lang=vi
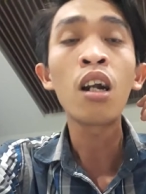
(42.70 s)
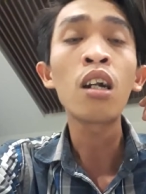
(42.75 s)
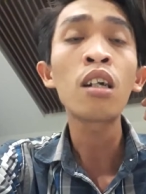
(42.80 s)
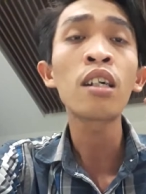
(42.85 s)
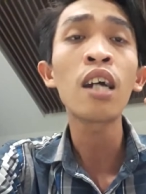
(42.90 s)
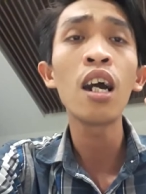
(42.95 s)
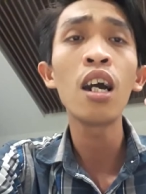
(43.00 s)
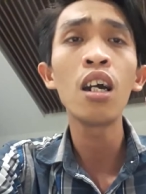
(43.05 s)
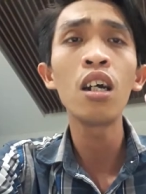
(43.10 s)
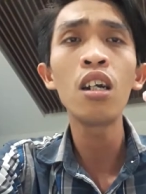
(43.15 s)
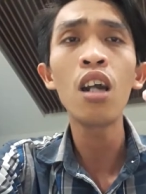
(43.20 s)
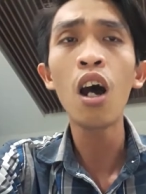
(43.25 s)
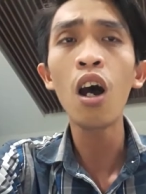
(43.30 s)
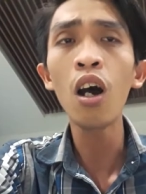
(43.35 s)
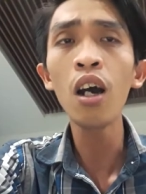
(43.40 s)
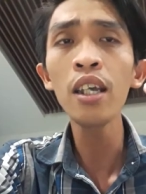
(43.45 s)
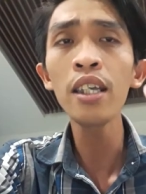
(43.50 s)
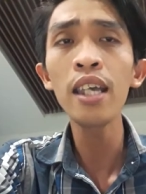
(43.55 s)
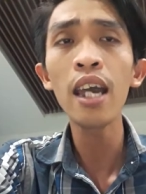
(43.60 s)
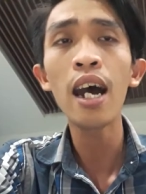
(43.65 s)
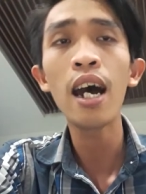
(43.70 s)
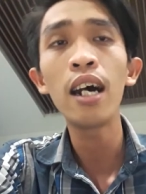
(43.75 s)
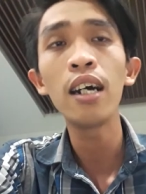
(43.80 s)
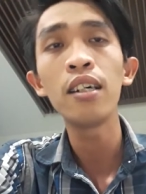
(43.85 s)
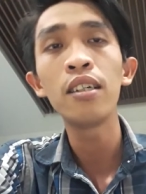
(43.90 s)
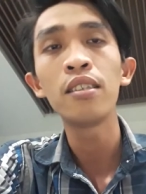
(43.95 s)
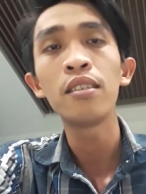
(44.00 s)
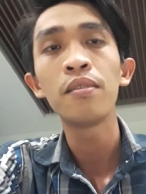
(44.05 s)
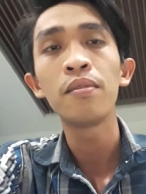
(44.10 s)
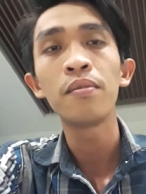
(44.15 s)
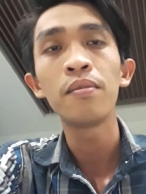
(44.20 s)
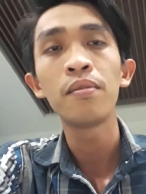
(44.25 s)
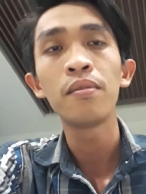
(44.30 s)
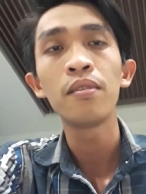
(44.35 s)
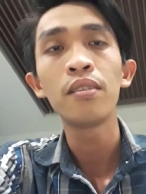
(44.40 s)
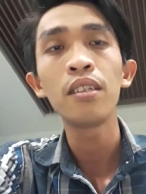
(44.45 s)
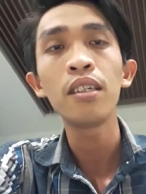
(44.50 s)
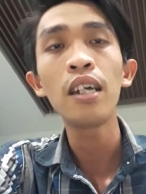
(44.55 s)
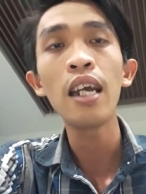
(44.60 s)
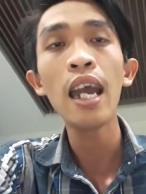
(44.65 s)
từ đó giờ
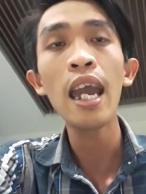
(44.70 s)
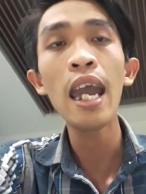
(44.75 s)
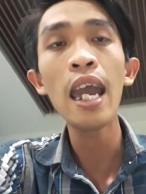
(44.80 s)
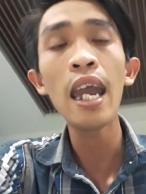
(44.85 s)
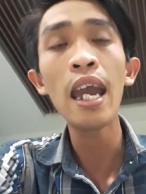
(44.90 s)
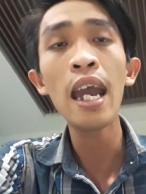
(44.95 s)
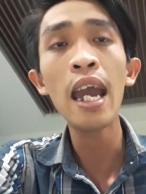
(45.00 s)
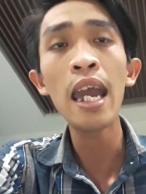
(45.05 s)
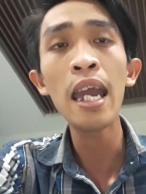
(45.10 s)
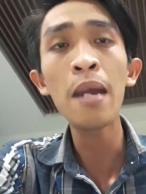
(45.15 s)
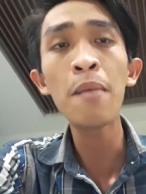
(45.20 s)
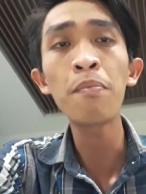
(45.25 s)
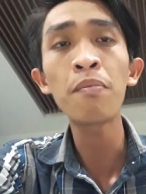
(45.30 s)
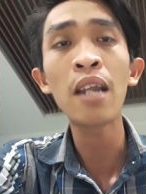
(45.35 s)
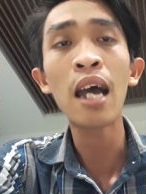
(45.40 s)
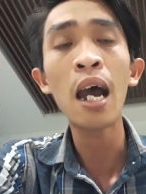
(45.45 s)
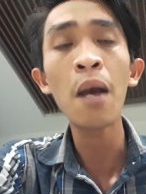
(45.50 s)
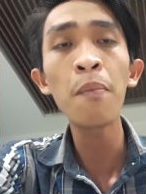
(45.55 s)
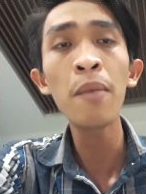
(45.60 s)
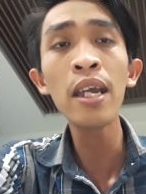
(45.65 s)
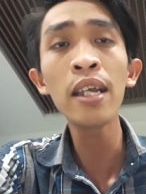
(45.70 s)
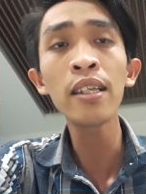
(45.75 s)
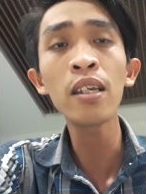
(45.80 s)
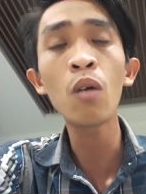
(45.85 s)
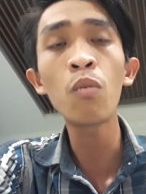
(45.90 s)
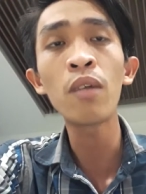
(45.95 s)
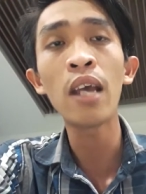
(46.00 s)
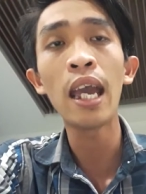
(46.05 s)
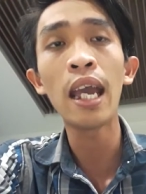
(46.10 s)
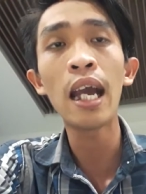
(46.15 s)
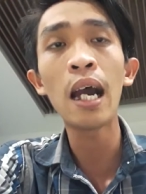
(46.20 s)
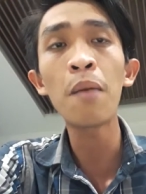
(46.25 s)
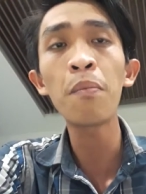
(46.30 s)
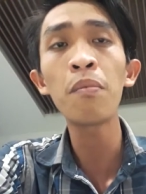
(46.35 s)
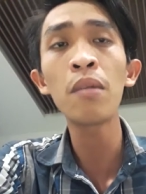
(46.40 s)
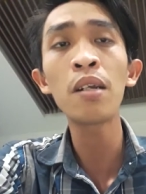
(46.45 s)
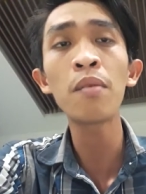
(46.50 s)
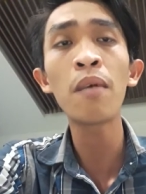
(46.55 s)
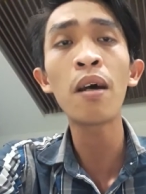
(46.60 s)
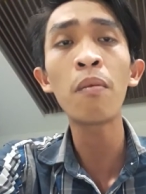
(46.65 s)
e, em đã biết trong thiền âm
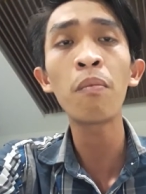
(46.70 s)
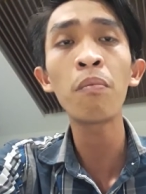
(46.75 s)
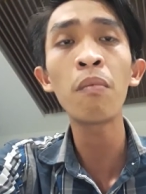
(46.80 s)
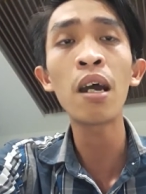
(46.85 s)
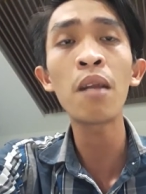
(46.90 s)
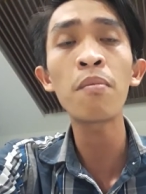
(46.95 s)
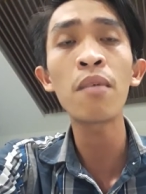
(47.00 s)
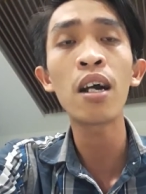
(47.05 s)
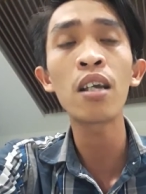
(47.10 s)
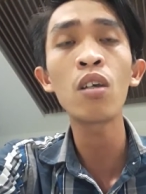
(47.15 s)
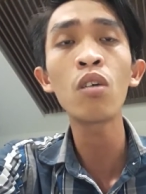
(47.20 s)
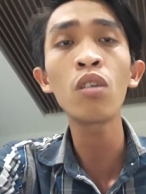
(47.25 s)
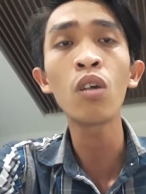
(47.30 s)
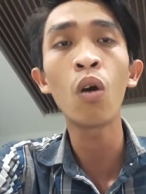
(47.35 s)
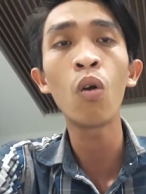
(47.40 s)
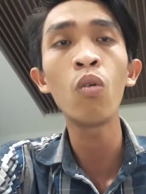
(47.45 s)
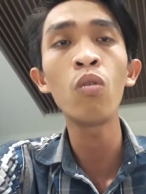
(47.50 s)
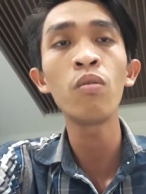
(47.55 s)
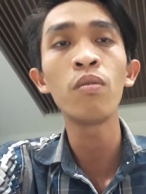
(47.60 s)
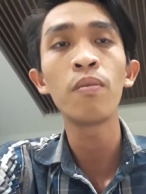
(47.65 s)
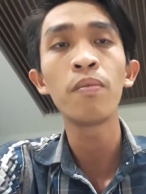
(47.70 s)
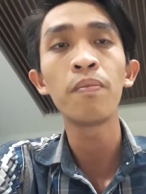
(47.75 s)
bên bờ, bên bờ vũ trụ